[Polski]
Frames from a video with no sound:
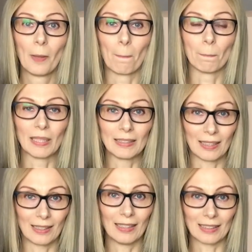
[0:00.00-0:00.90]
media
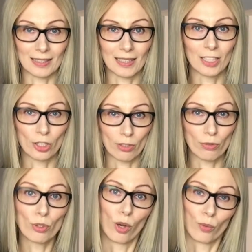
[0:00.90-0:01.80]
dla nas
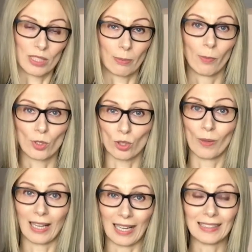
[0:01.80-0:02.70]
serwują za pomocą
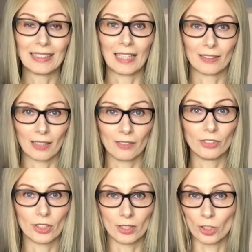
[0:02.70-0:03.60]
radia,
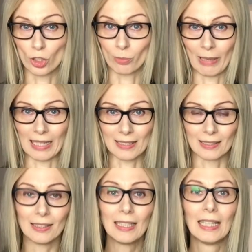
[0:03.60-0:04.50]
telewizji czy prasy,